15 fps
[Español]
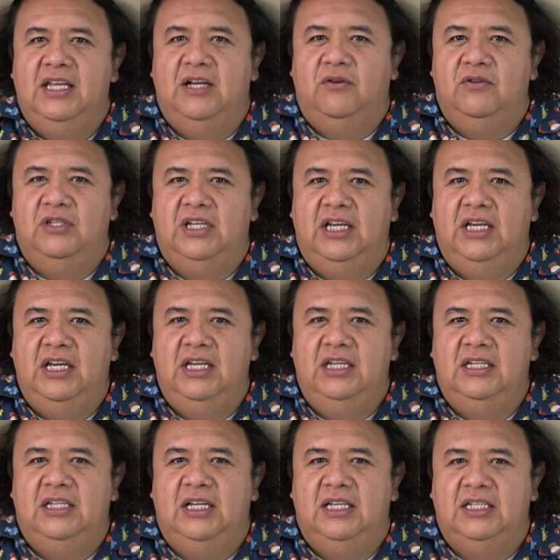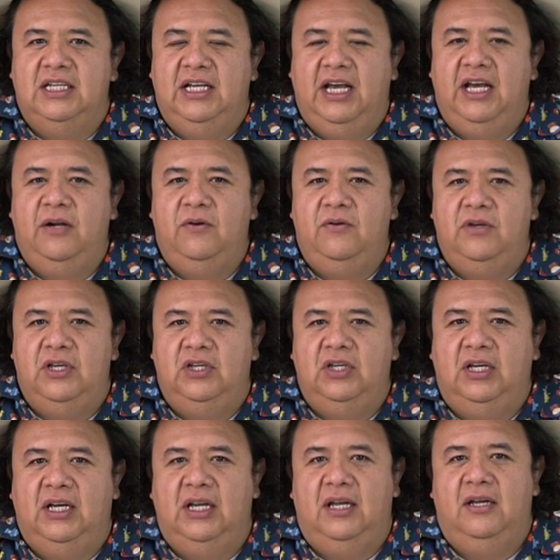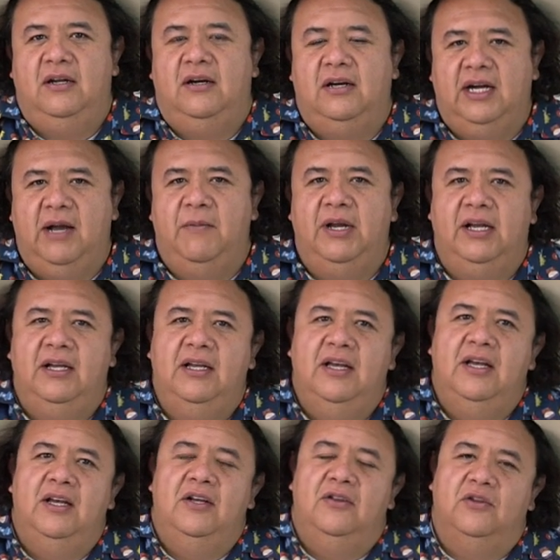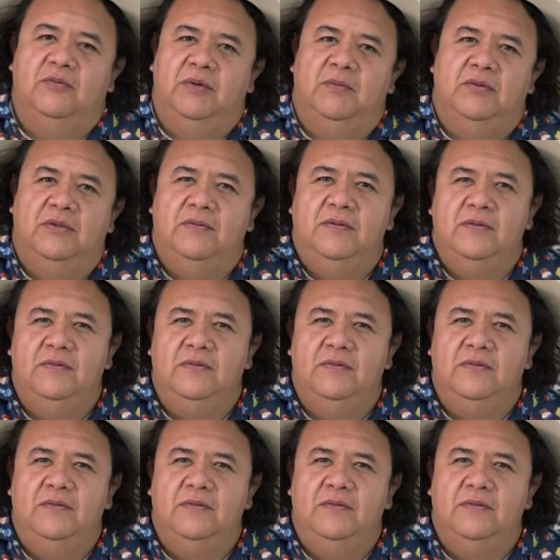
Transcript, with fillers: conseguir, se las encargo y chequenla. Cámara, nos vemos.